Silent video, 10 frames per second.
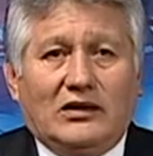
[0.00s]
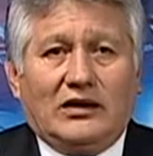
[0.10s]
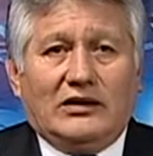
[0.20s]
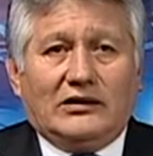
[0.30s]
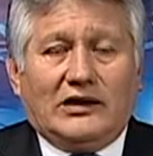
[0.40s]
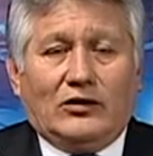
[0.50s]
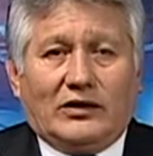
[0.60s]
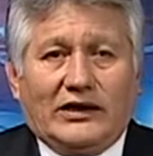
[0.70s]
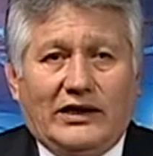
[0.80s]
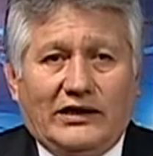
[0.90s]
entre
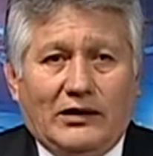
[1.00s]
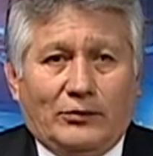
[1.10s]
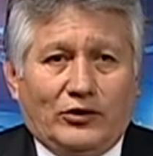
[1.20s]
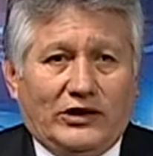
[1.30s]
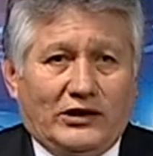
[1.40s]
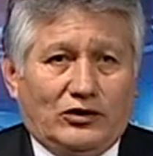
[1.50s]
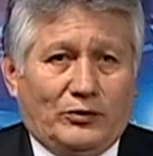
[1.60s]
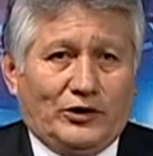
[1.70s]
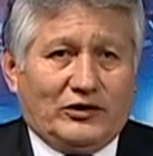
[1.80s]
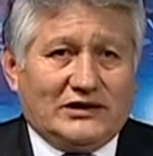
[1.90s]
los que hay el
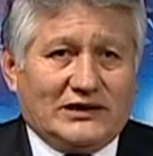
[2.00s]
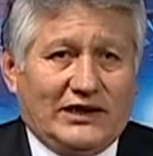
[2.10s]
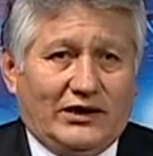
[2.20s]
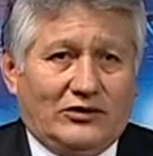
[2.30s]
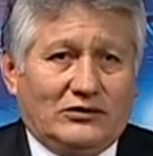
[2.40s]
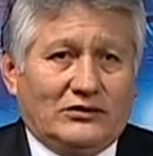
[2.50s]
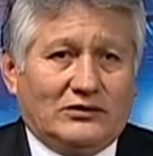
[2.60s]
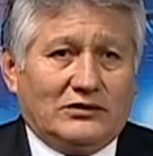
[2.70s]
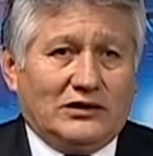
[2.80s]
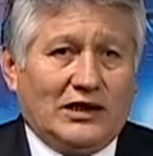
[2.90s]
proyecto priorizado,
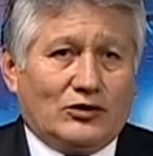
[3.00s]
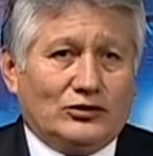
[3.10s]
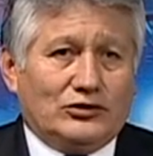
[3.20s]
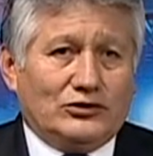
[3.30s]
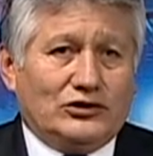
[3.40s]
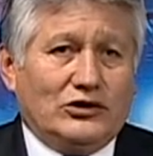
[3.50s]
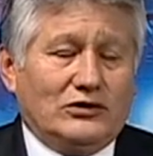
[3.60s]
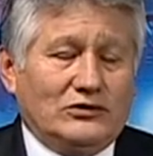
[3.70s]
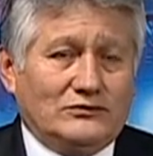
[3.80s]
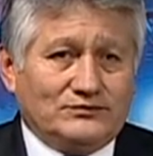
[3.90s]
la
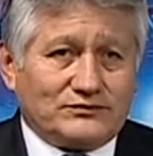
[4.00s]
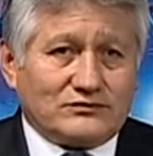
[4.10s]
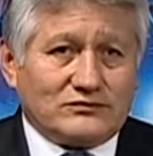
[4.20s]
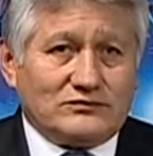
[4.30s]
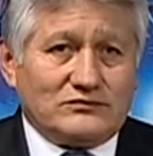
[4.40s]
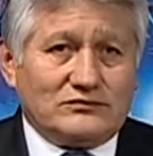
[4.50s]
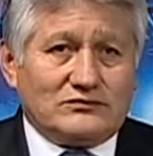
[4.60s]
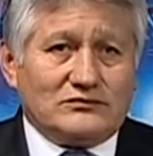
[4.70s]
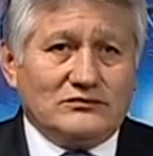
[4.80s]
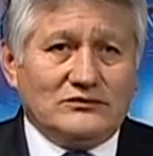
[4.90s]
construcción
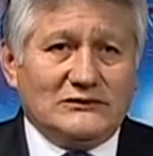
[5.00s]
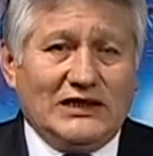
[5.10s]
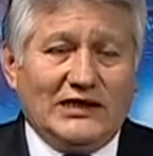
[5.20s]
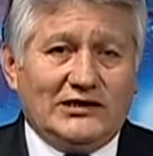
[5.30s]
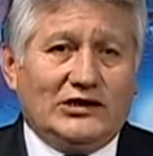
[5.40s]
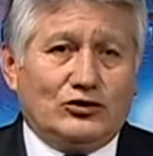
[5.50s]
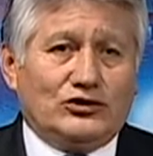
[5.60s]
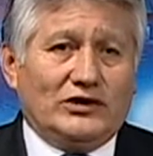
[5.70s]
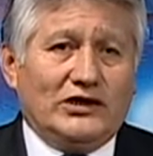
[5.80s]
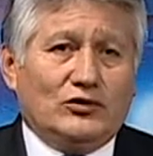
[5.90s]
de la
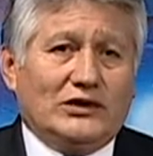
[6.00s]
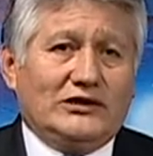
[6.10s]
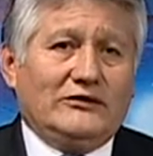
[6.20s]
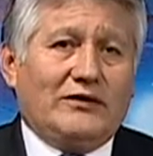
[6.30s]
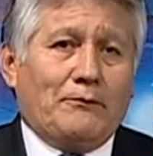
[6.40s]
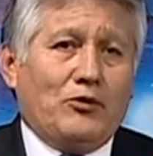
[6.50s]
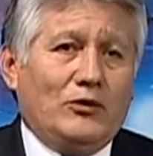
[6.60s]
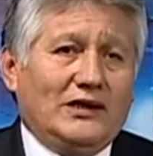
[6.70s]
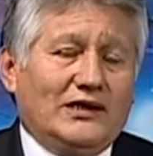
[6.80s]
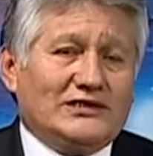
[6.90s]
institución educativa
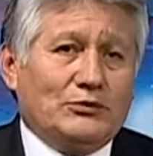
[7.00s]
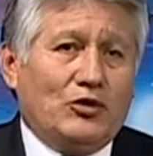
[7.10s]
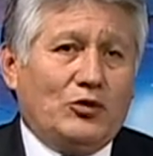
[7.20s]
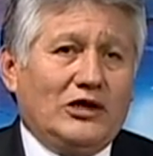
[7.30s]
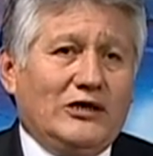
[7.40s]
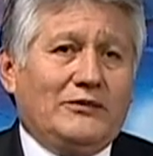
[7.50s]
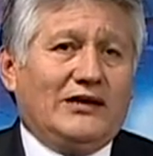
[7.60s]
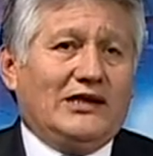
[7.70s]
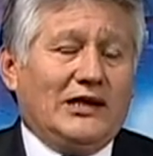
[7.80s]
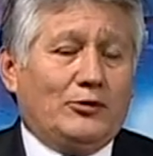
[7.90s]
pública Simón
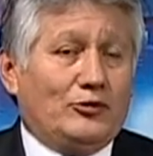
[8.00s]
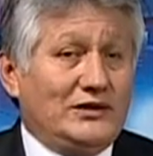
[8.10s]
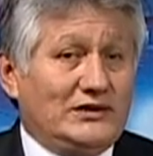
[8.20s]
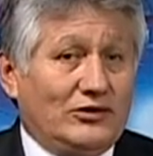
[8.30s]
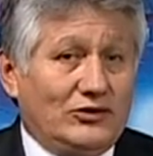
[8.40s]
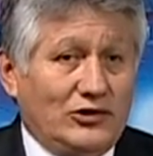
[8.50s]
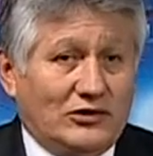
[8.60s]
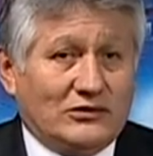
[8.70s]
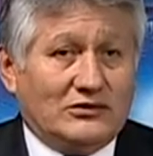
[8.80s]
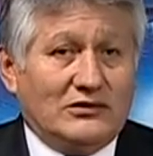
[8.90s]
Bolívar de la provincia de Ollón,